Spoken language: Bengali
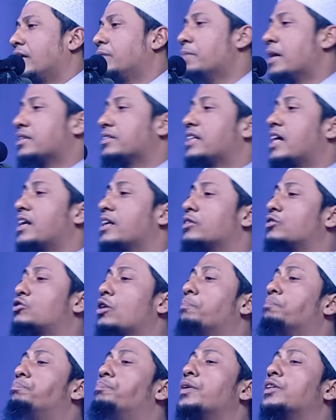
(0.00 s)
ইমানদারের
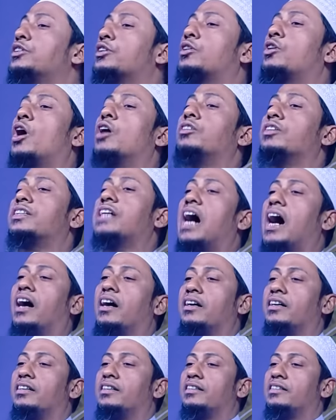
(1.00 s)
চব্বিশ ঘন্টা
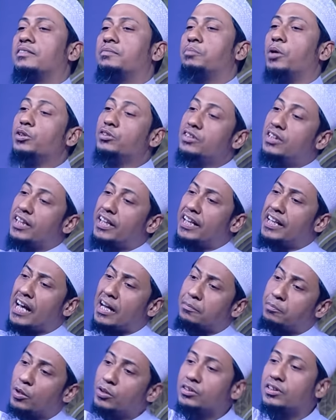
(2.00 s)
বন্দিগি
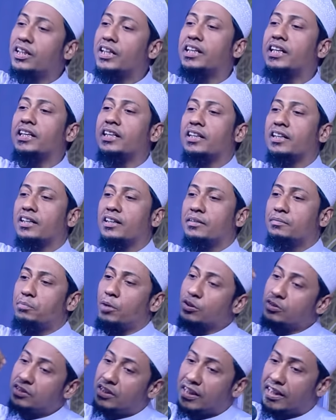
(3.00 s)
আর বন্দিগি
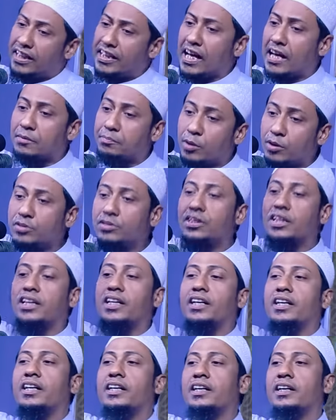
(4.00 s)
বন্দিগি আর
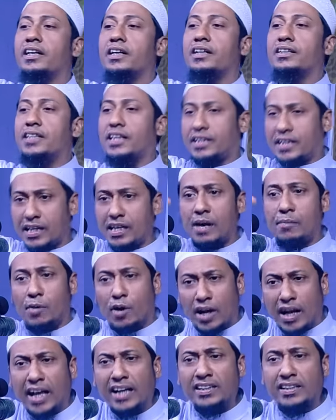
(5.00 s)
বন্দিগি ঠিক কি না
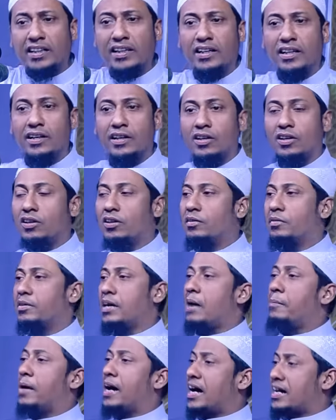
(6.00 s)
বলে
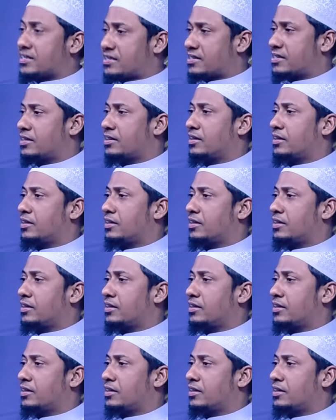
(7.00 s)
নামাজ